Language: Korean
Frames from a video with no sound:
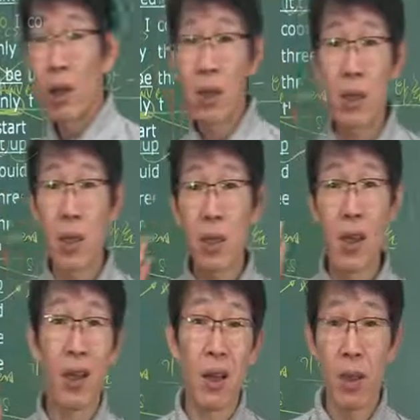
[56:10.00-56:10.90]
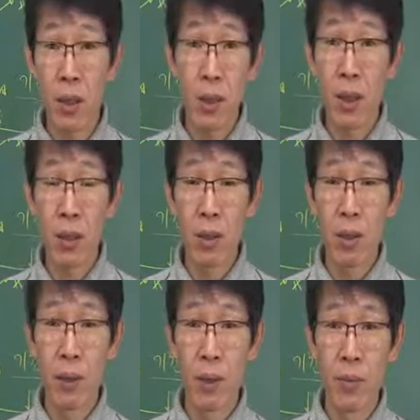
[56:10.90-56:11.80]
하는 것까지 알아야 된다 하는
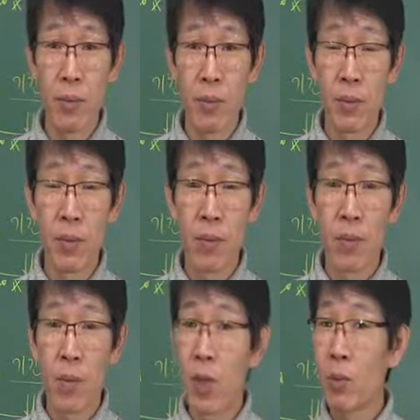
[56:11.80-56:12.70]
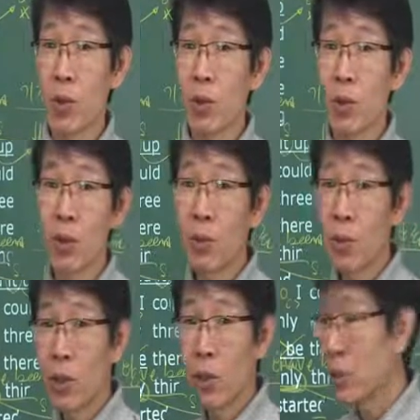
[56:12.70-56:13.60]
거예요. 그럼 이거는
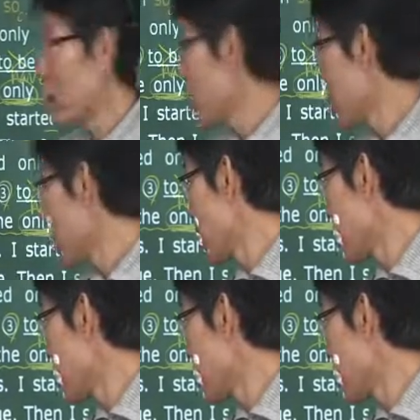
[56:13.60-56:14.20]
여러분이 제가 이렇게